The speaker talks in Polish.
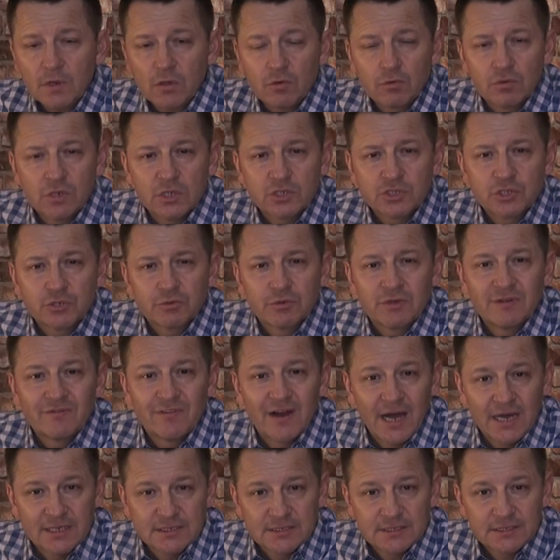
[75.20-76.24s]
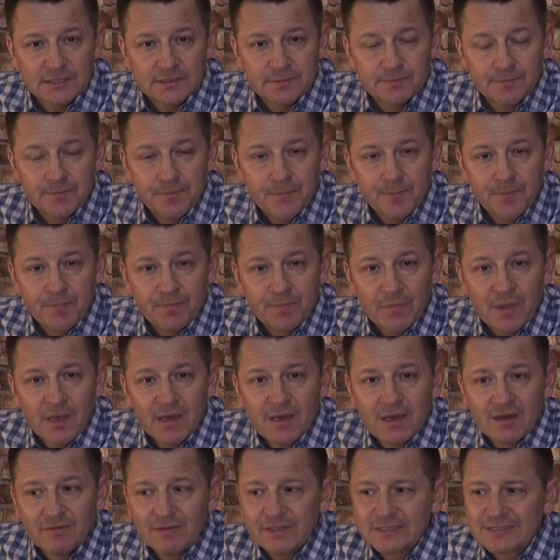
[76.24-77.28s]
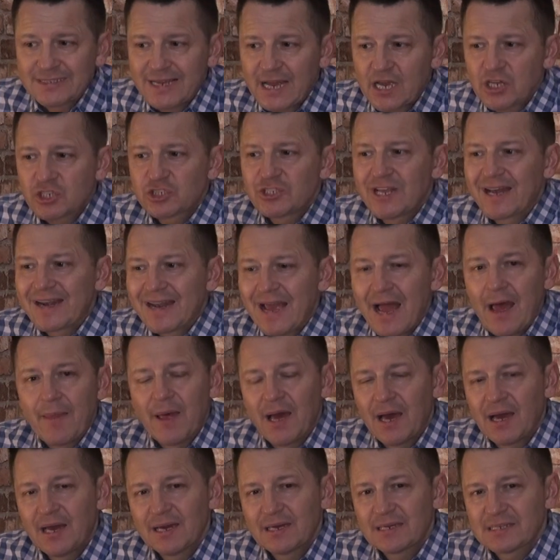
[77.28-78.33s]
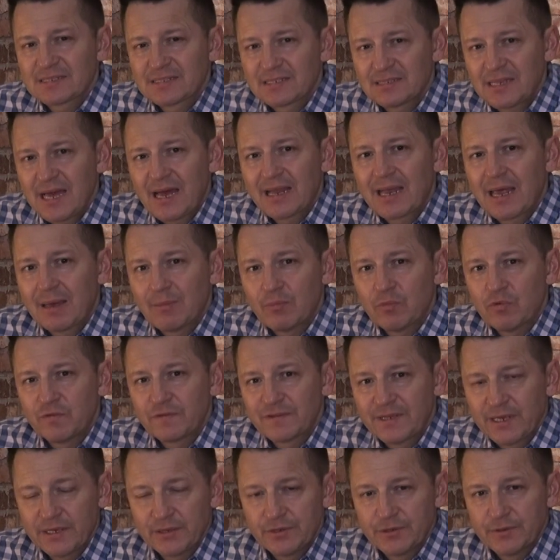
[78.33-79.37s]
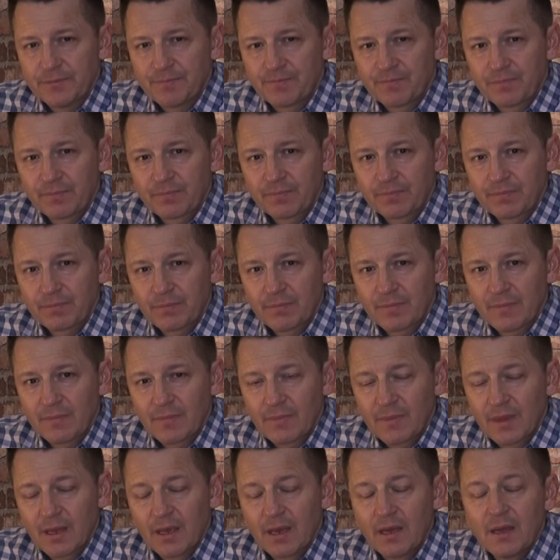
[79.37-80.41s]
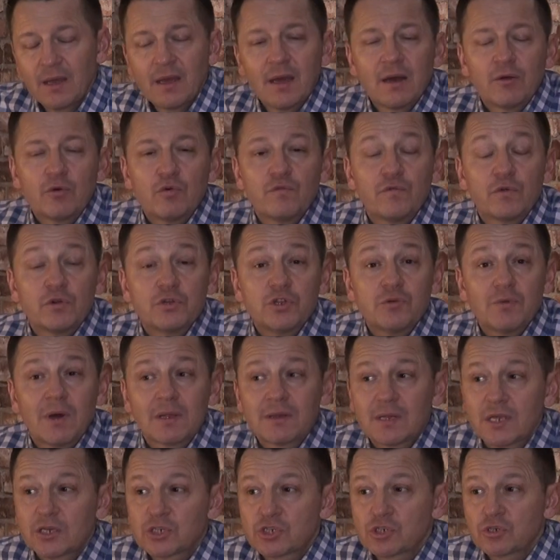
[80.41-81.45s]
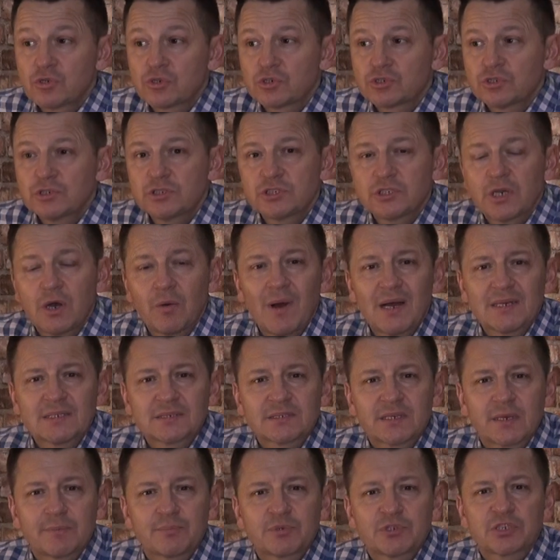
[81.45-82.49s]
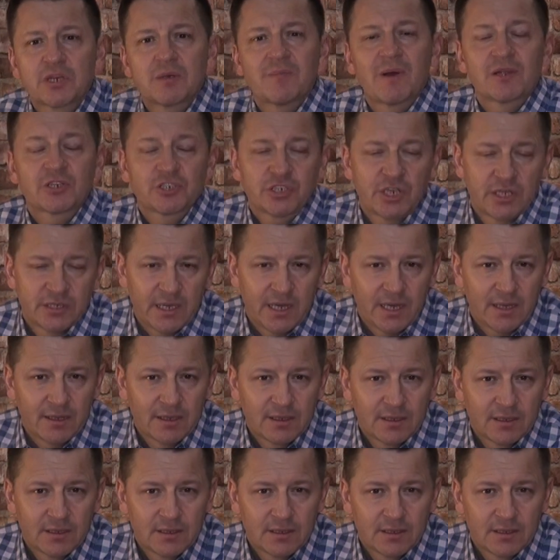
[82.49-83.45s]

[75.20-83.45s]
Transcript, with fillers: Uleczyły was. Więc każda rana zadana mu wtedy – uwolniła do naszego życia łaskę przebaczenia,